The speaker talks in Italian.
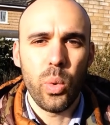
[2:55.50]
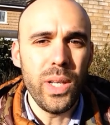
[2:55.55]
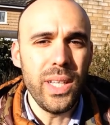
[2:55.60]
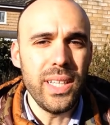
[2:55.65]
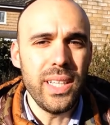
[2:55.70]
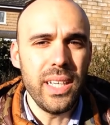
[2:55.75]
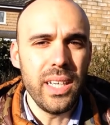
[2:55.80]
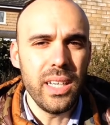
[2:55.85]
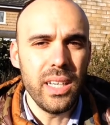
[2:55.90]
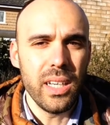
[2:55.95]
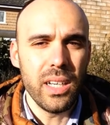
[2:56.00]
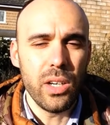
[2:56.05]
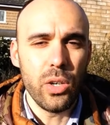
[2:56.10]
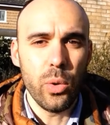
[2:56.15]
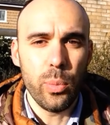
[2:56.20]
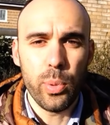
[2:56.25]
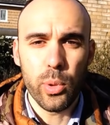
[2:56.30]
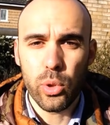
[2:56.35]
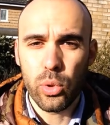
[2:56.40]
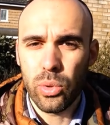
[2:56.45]
Quindi
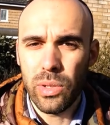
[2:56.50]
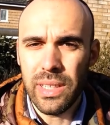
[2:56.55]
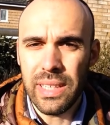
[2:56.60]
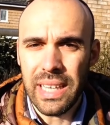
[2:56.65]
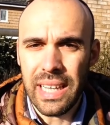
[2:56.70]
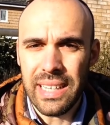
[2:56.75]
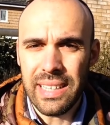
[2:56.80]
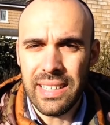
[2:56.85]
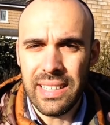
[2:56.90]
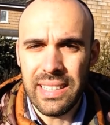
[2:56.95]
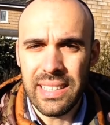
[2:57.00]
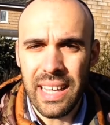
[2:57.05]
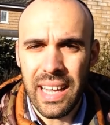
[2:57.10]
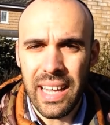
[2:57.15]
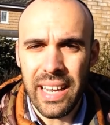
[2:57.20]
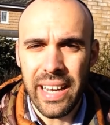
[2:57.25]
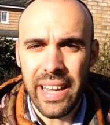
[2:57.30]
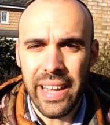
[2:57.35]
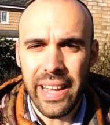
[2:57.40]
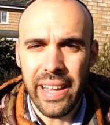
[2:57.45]
l'opportunità di
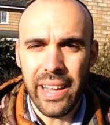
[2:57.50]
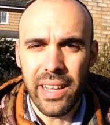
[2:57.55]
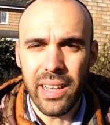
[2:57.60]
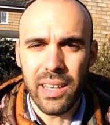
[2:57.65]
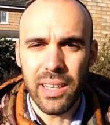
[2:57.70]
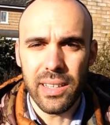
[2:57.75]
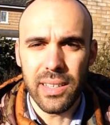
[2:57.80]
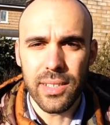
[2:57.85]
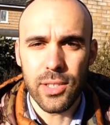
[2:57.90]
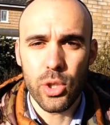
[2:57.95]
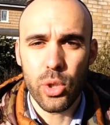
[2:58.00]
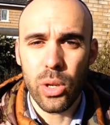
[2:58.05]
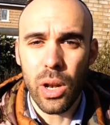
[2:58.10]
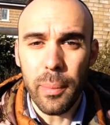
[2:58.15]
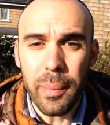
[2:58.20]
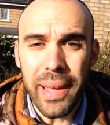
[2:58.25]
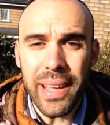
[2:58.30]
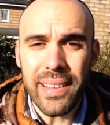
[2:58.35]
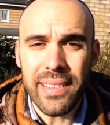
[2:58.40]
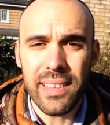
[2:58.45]
dare eh,
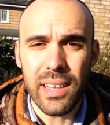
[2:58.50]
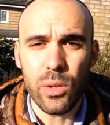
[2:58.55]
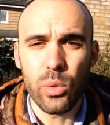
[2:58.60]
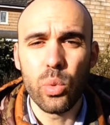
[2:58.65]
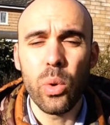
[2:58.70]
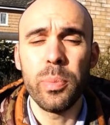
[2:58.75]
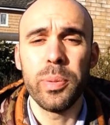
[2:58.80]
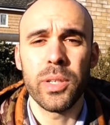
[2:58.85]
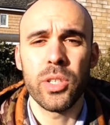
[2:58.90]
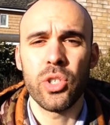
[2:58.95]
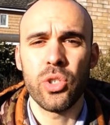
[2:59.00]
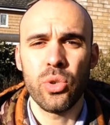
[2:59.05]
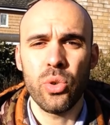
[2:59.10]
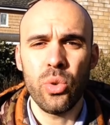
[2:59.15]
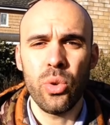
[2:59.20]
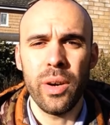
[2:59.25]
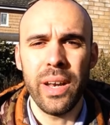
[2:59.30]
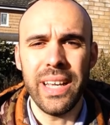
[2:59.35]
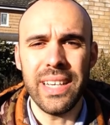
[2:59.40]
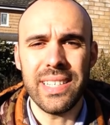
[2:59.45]
solamente a due
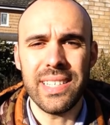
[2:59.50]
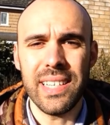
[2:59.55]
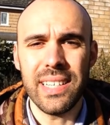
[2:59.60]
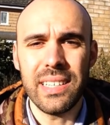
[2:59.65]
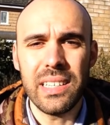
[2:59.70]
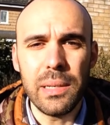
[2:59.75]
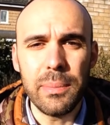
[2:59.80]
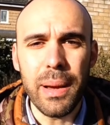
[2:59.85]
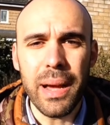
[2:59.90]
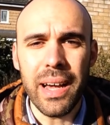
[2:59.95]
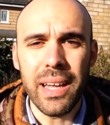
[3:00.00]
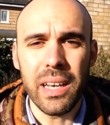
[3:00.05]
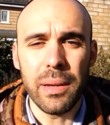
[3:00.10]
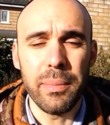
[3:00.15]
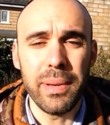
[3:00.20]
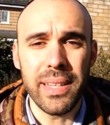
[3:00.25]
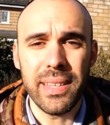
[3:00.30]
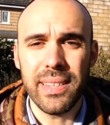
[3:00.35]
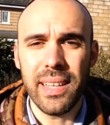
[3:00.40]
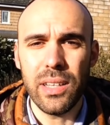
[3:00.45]
persone a settimana
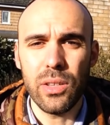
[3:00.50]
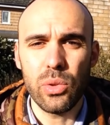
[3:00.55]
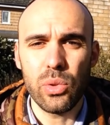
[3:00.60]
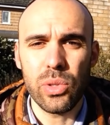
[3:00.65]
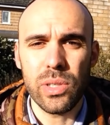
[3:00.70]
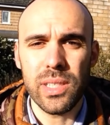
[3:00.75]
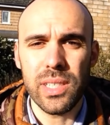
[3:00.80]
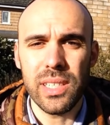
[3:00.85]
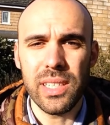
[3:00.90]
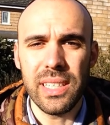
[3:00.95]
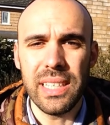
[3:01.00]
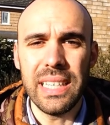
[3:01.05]
mettendosi